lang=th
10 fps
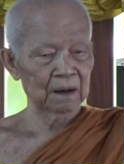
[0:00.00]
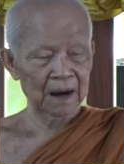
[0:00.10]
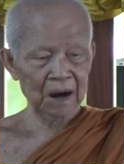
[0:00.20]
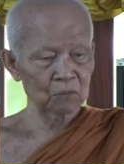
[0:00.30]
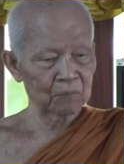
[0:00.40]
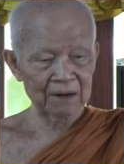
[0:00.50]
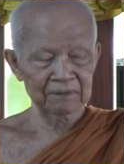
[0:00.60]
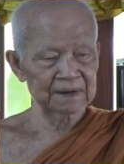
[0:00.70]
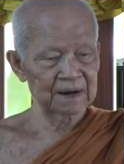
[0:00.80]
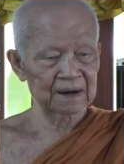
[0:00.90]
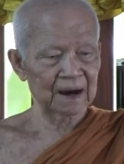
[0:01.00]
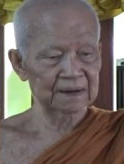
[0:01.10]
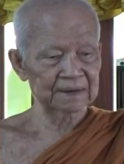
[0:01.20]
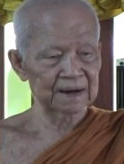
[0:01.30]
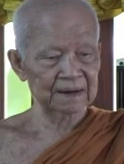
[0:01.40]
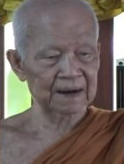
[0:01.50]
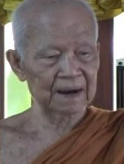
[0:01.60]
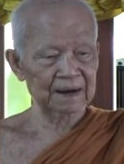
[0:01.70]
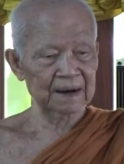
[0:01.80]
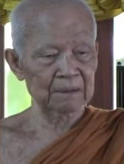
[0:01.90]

หาอุบายวิธีการที่จะแก้ไข